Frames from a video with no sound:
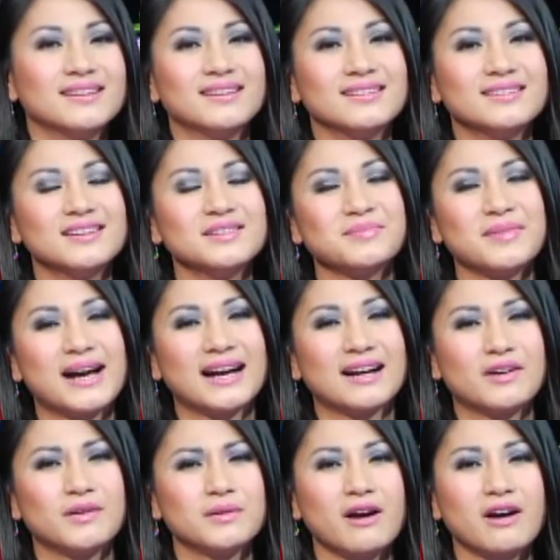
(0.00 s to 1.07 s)
nhưng mà
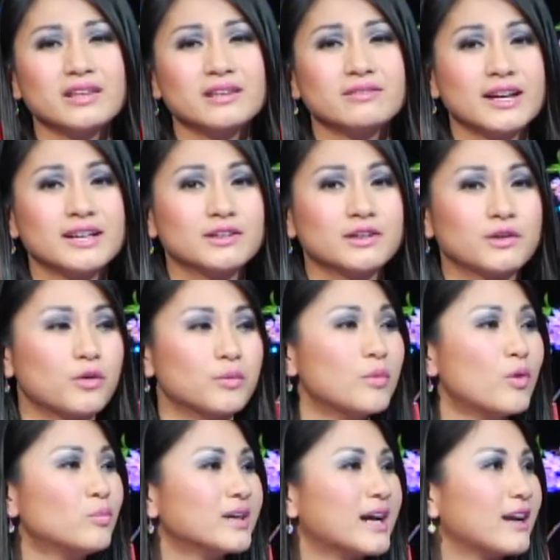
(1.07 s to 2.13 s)
cổ nói như vậy rồi cổ
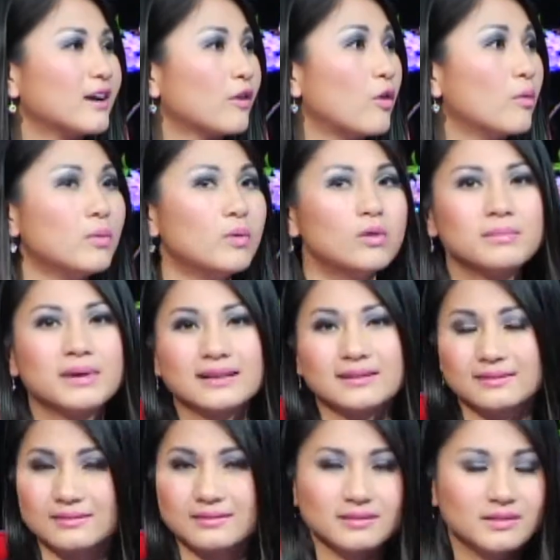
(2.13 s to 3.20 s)
bung ra là cổ múa mà
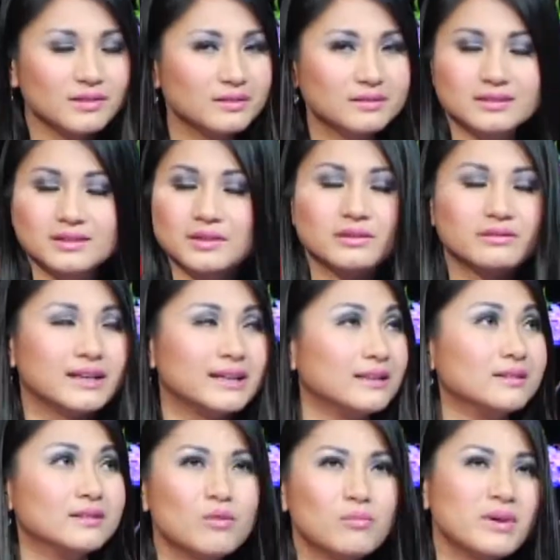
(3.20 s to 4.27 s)
thưa quý vị
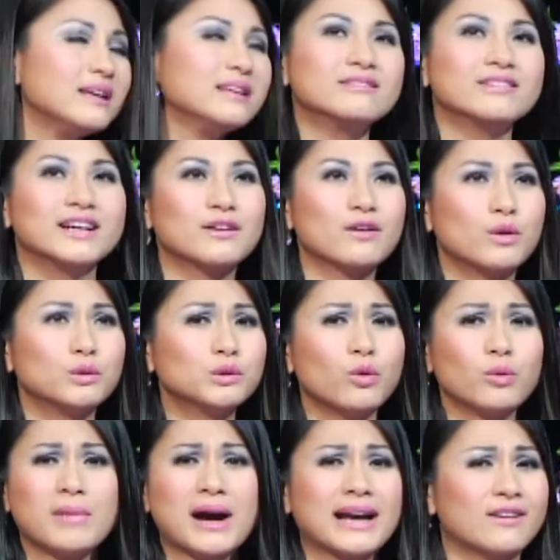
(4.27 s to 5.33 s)
đúng y như vậy, cổ
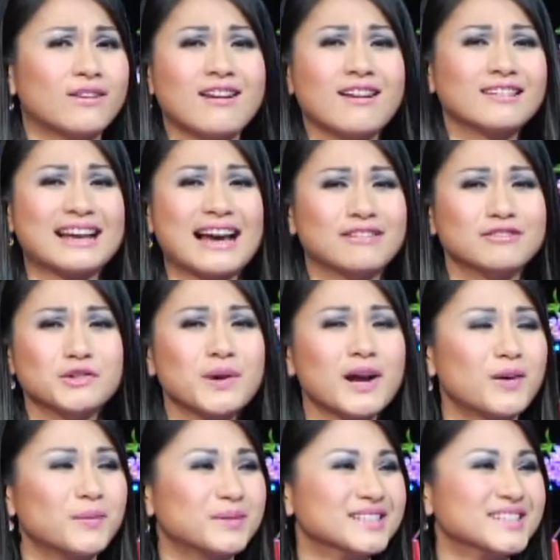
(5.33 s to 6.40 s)
thuộc bài còn hơn cả vũ
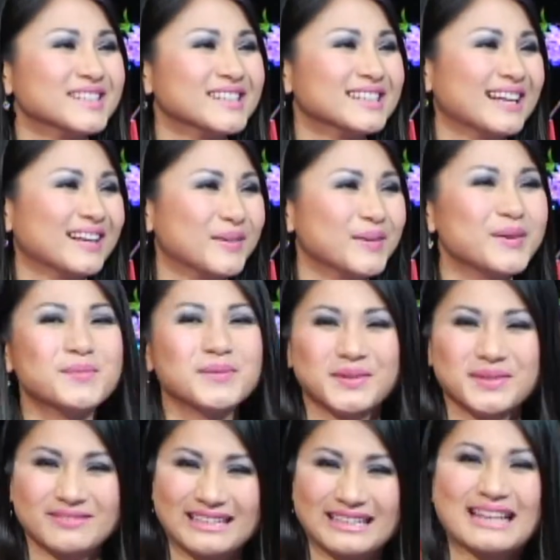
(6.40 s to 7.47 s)
công nữa. Cho nên là cuối cùng là
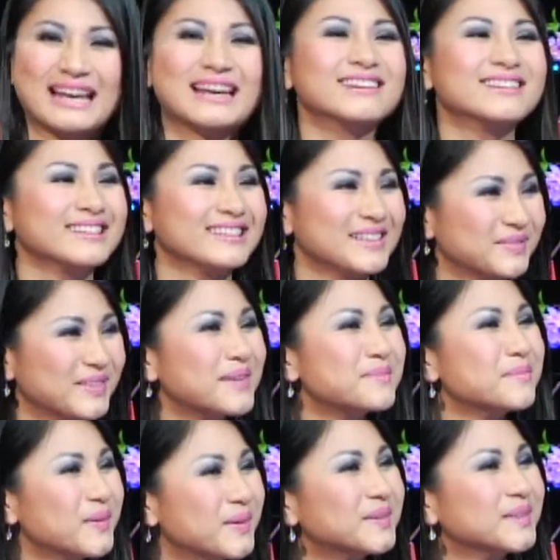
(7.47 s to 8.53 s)
quý vị đã thấy có những động tác
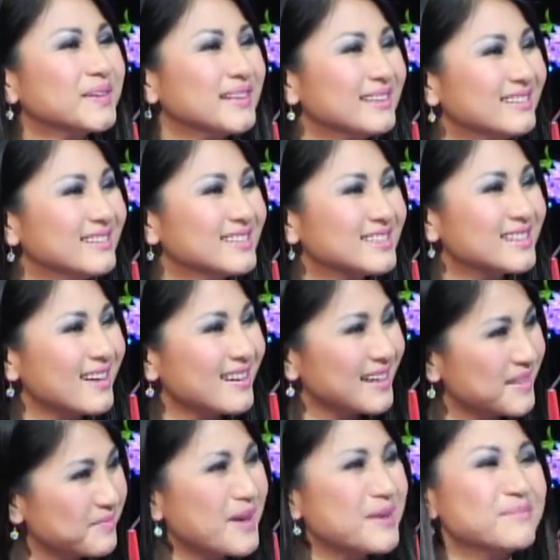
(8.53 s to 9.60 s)
múa của Thùy Dương rất
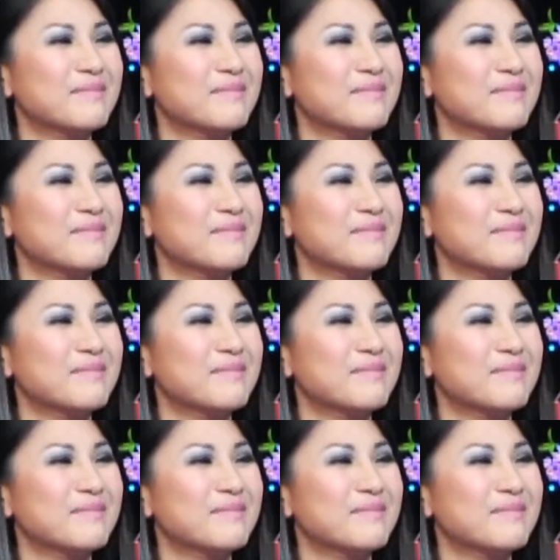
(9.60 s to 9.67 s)
là mềm